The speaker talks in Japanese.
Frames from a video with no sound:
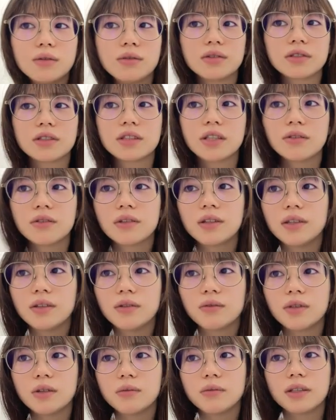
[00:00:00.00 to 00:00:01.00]
の下の筋
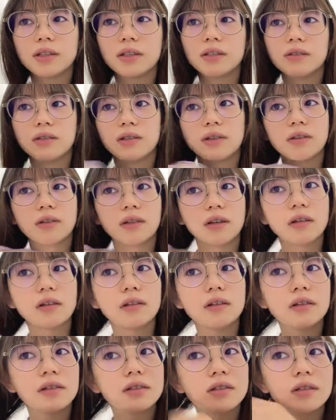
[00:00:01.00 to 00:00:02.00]
トレもやってるんだけどなか
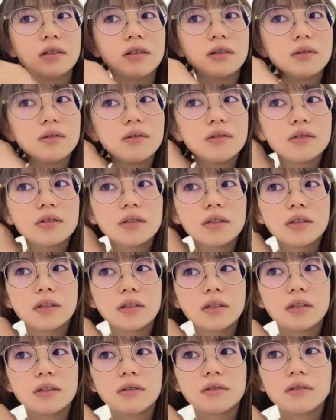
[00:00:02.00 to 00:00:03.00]
なかさ顎の下
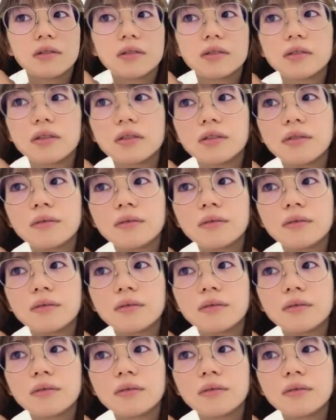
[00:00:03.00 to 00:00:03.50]
なんなくてさ